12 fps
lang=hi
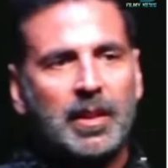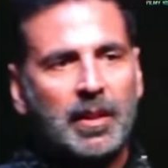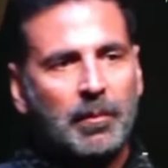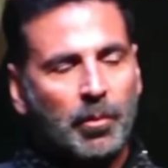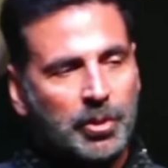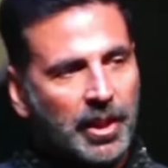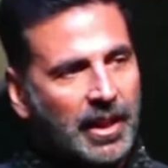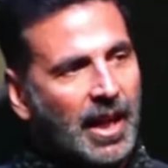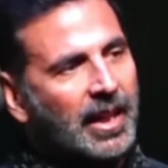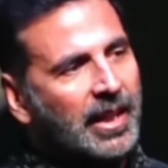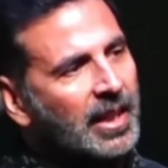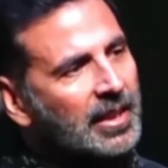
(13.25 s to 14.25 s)
मुझे कहा
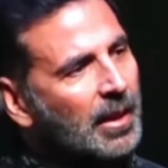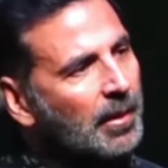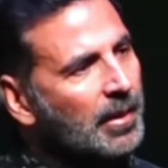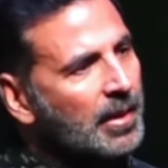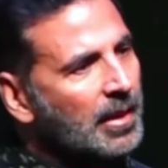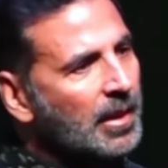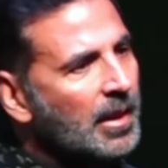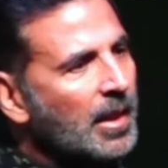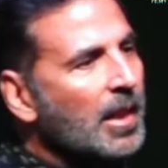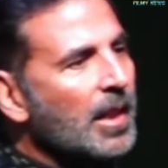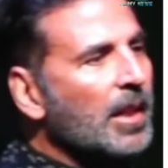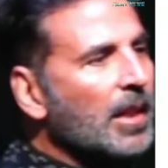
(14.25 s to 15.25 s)
गया था कि